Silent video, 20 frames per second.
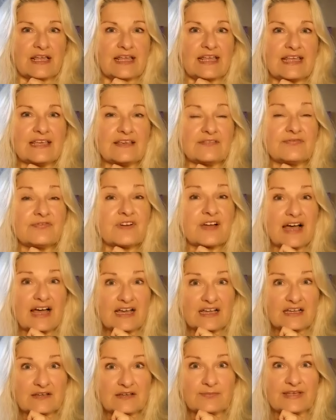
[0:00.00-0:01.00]
Ich
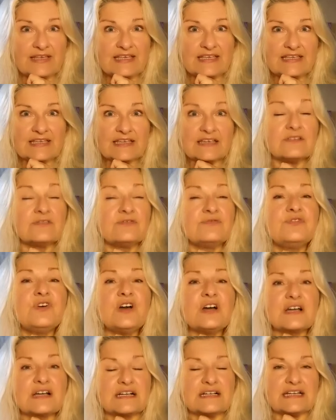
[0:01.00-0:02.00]
frage mich
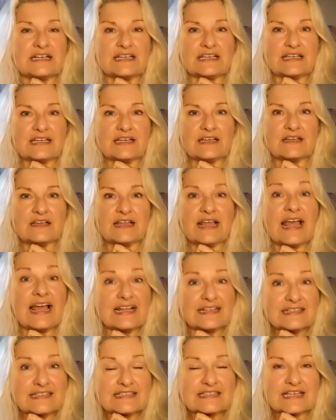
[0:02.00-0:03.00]
wirklich
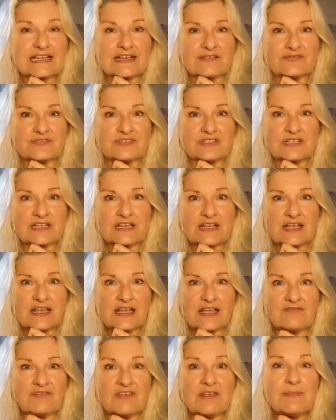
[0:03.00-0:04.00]
ernsthaft,
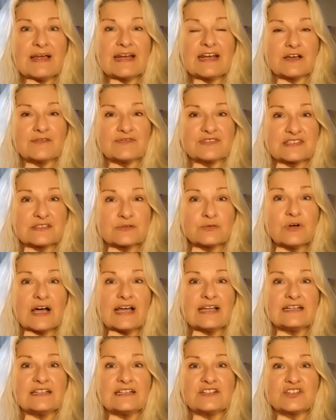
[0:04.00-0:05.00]
wie man auf so
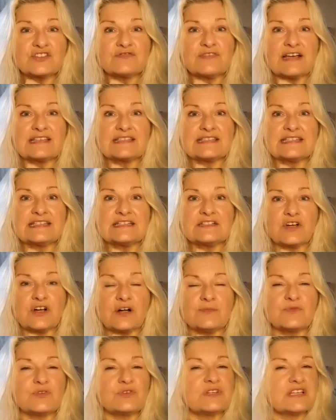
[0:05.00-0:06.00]
einen Schwachsinn
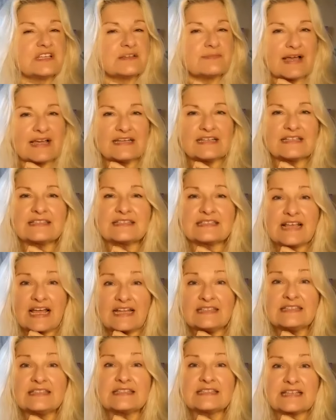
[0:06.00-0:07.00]
kommt. Und ich meine das
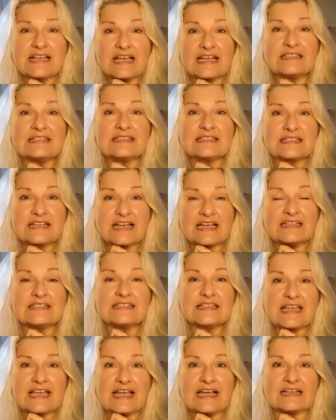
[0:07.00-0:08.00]
ganz, ganz,
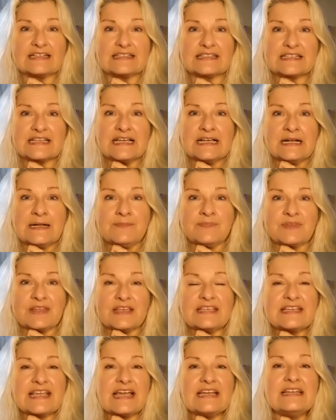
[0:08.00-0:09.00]
ganz ernst.
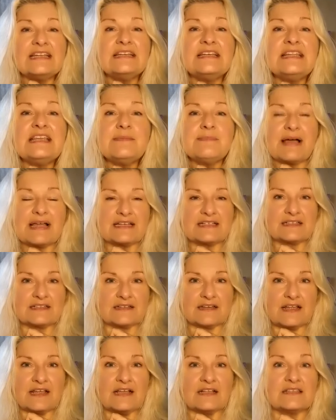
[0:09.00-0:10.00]
Ich kenne
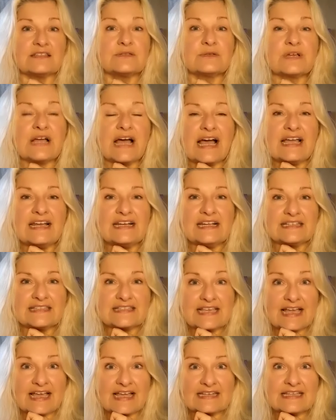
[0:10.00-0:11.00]
niemanden zu keiner
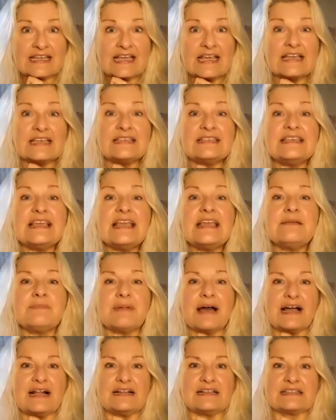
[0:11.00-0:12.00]
Zeit
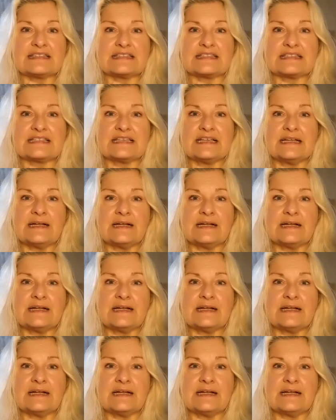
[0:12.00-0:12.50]
jemals,